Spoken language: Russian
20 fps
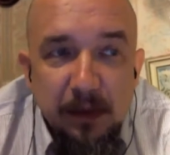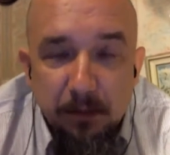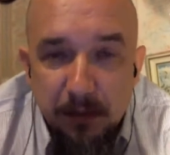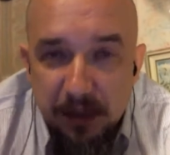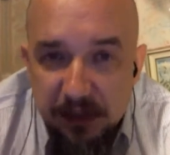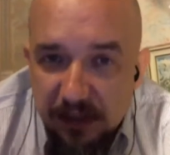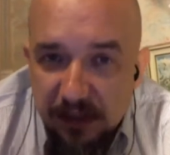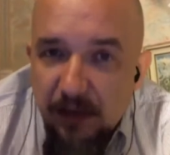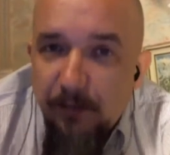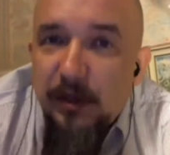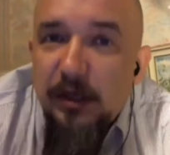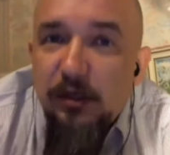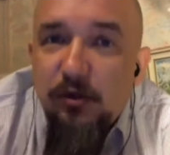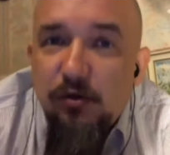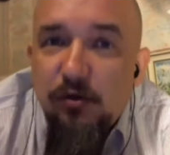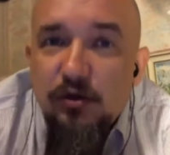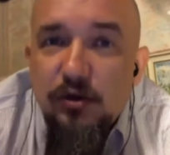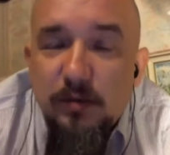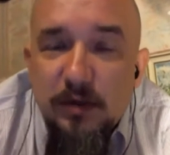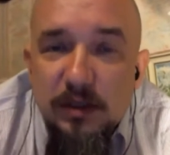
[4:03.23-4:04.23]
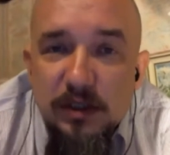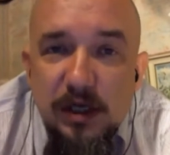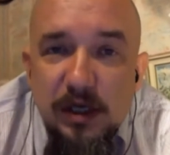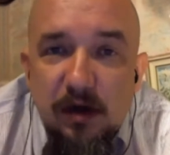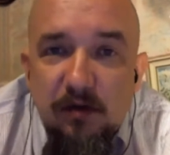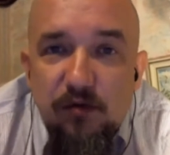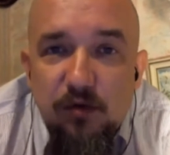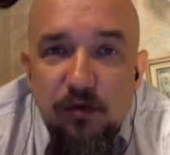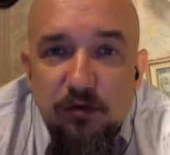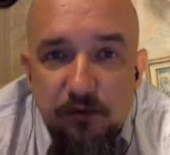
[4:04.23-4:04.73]
мы тогда продолжим
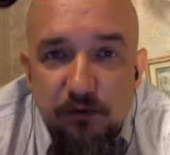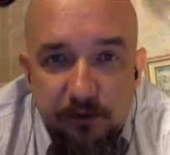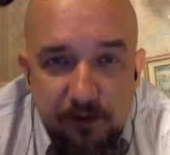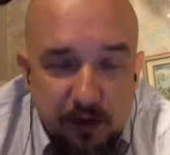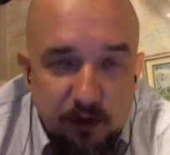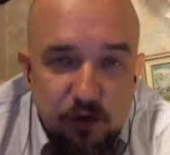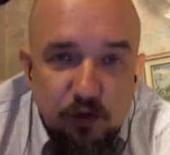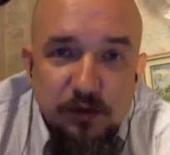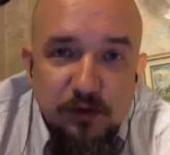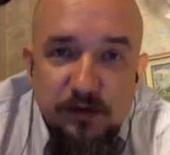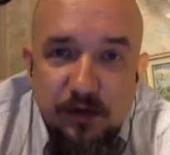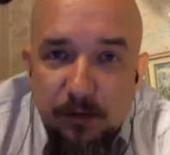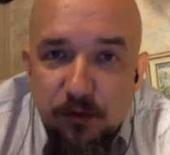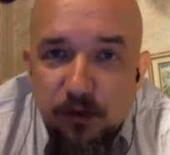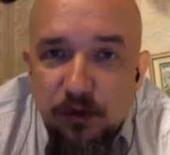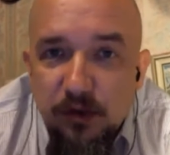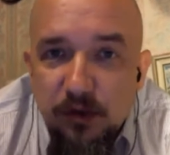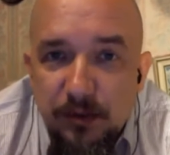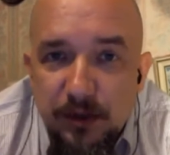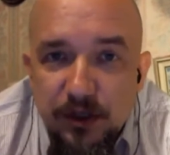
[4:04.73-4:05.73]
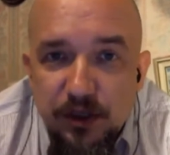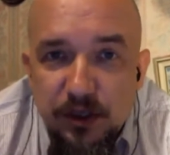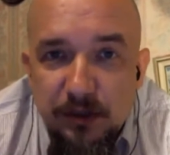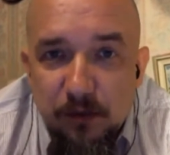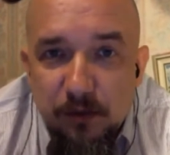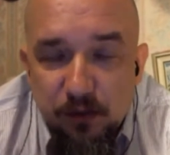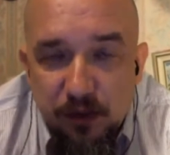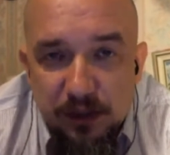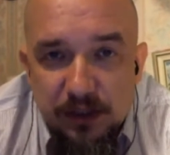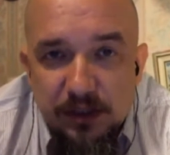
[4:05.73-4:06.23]
разговор в таком свободном
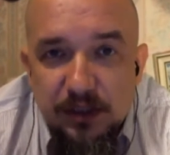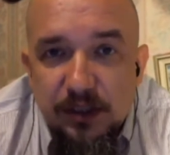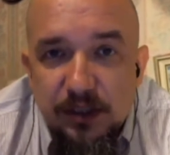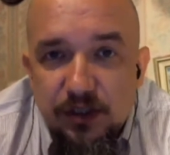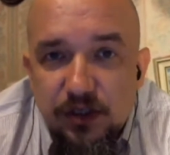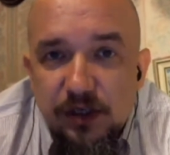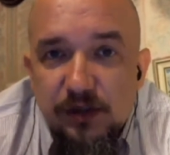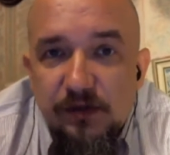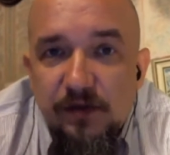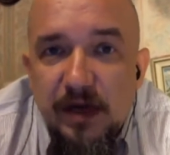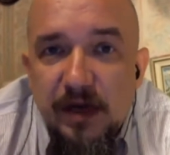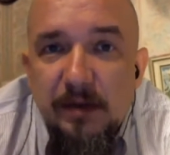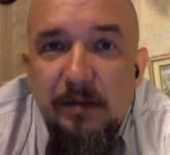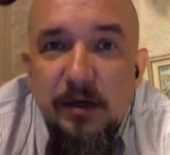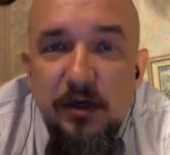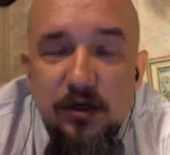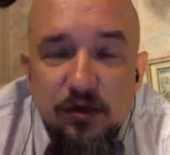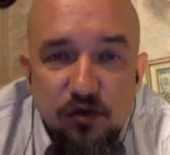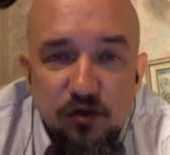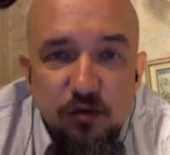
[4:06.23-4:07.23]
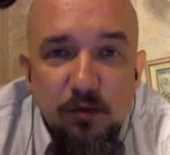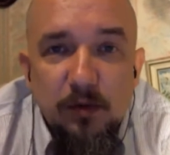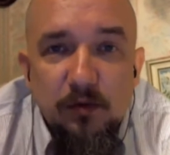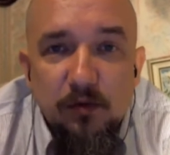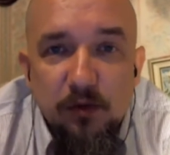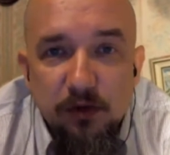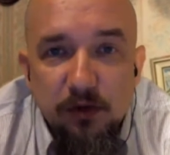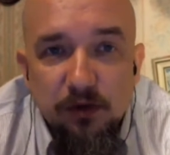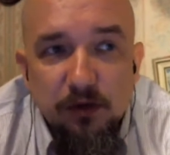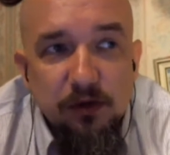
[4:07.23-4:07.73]
режиме, у нас есть сейчас времени, чтобы
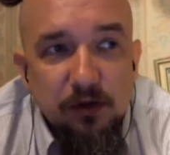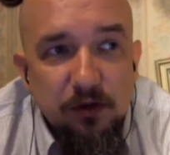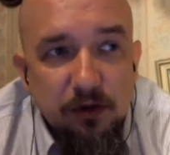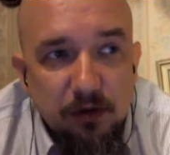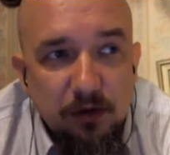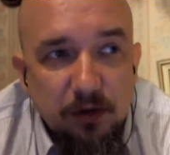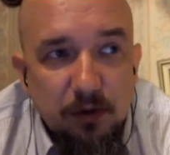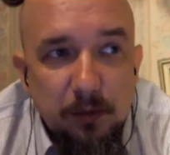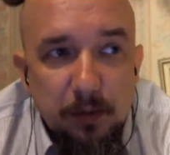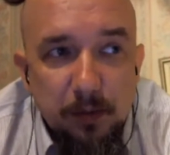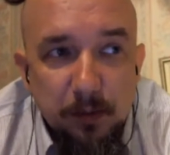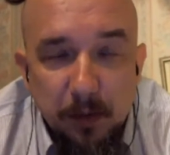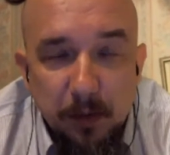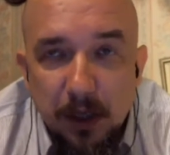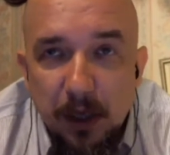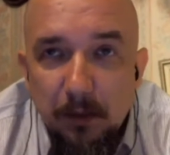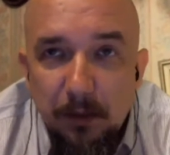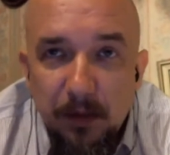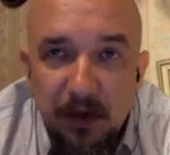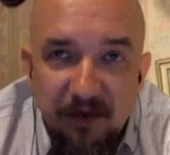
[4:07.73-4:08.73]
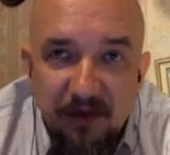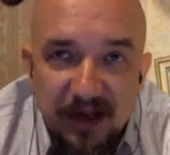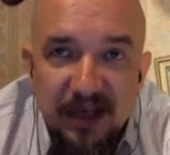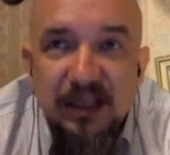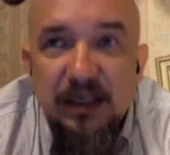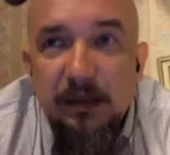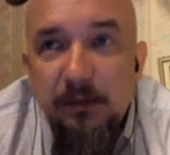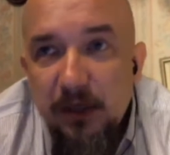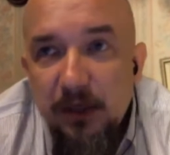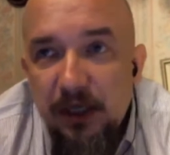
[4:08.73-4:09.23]
вот э,
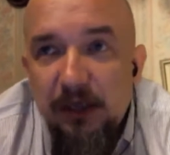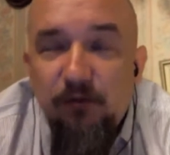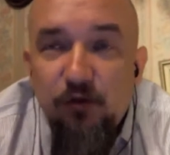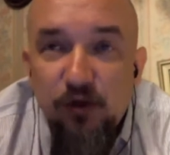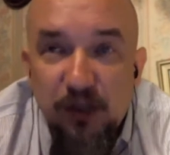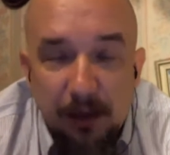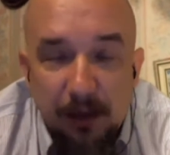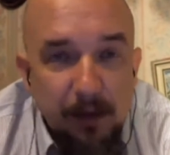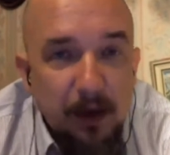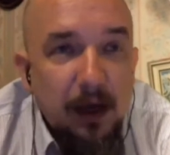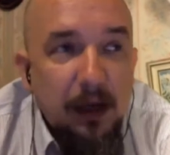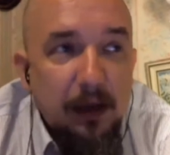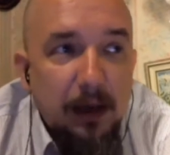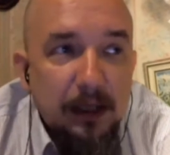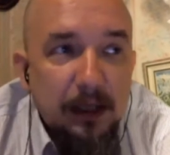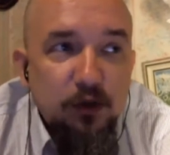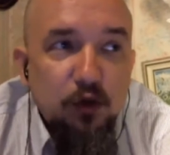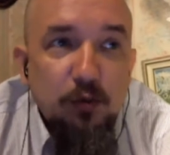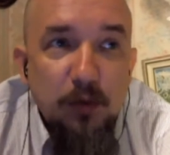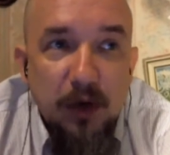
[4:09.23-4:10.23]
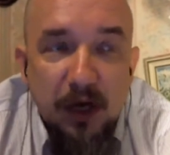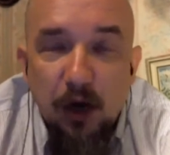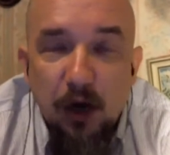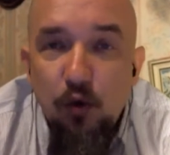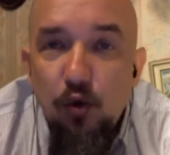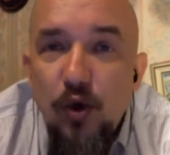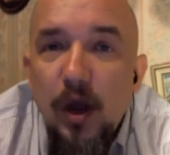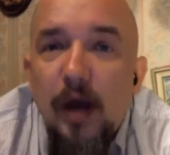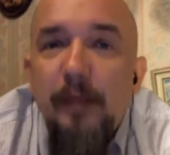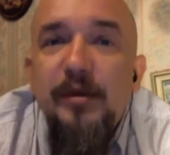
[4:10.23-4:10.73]
поговорить именно вот о, о, о том,
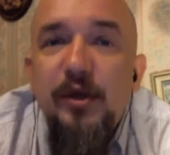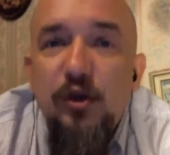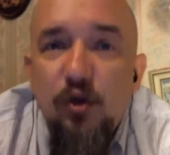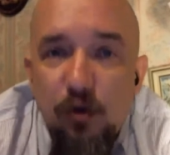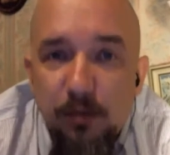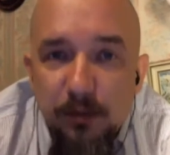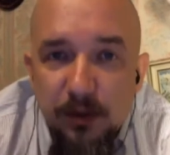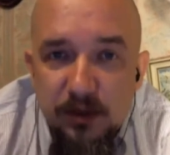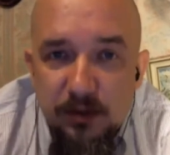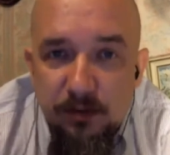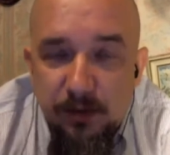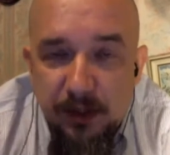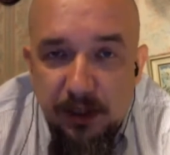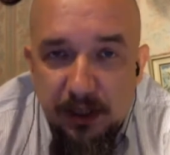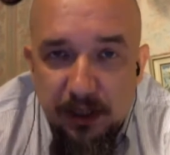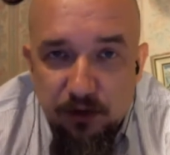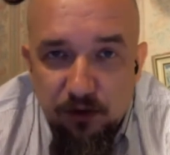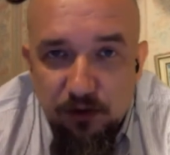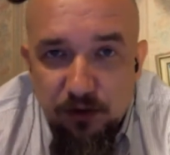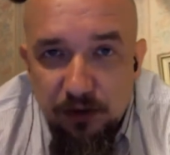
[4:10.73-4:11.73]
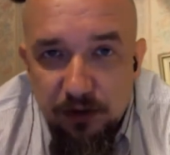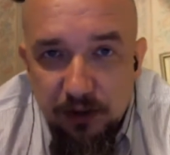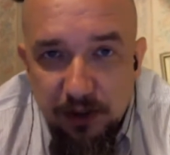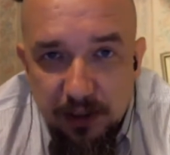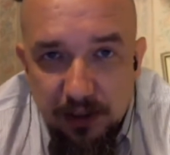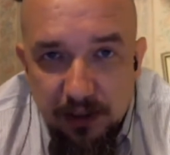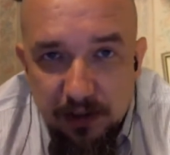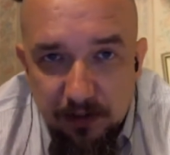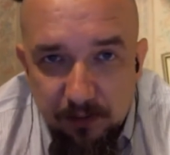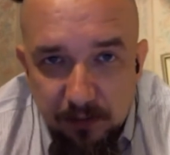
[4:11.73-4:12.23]
какую объемность придает
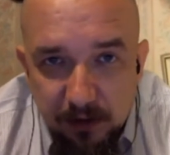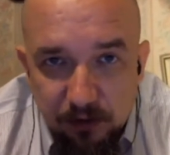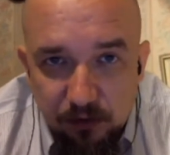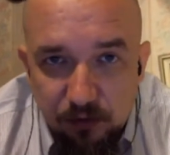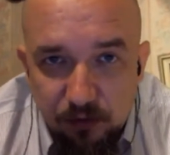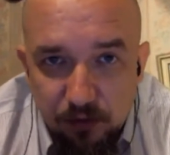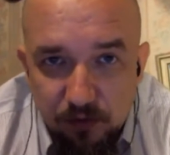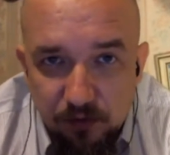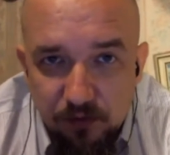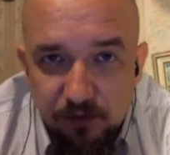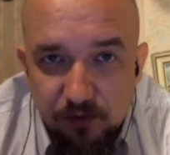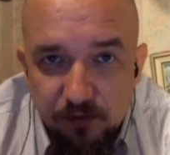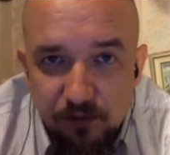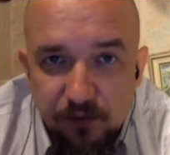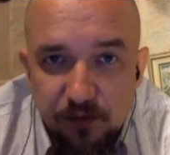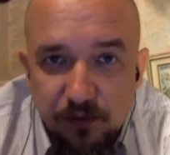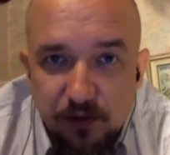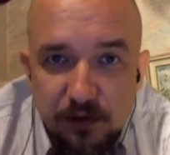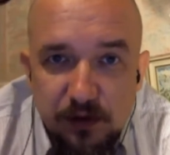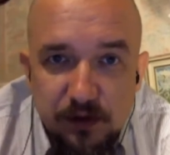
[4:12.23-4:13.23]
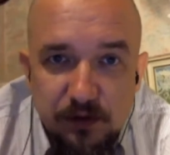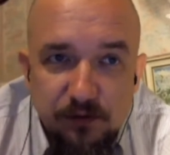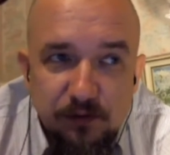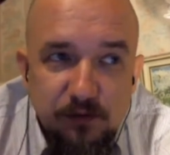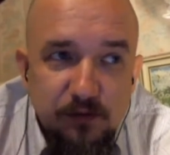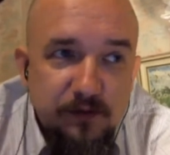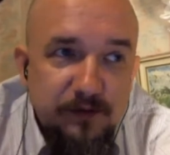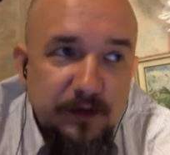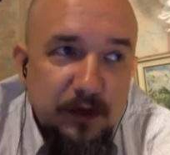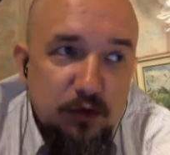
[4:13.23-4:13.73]
интегральный подход в,
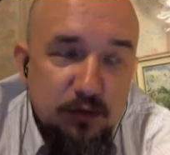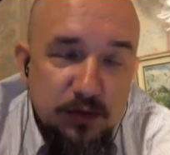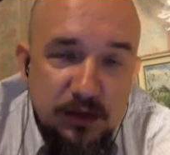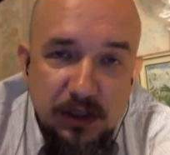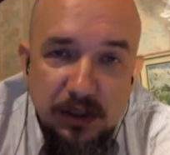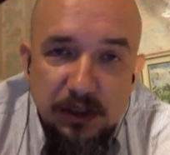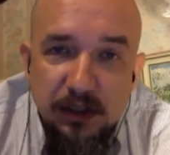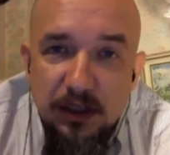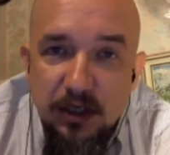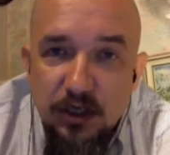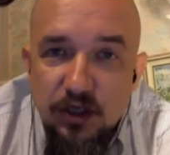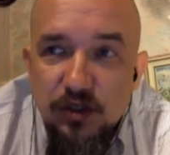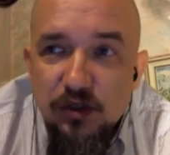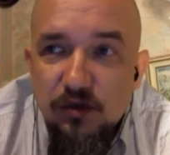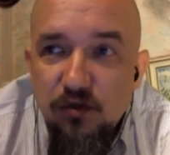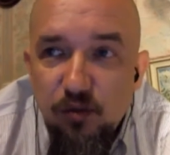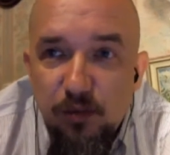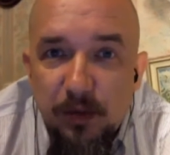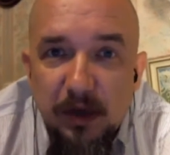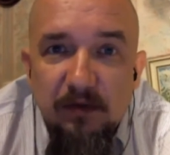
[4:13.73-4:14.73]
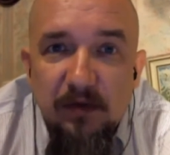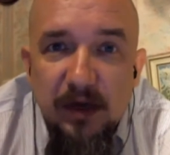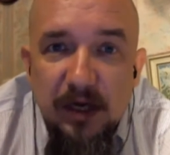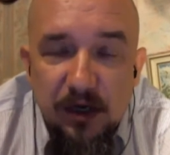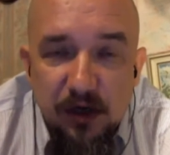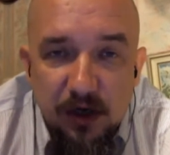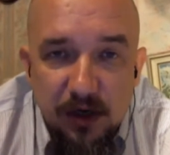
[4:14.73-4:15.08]
вот, в таком стратегическом управлении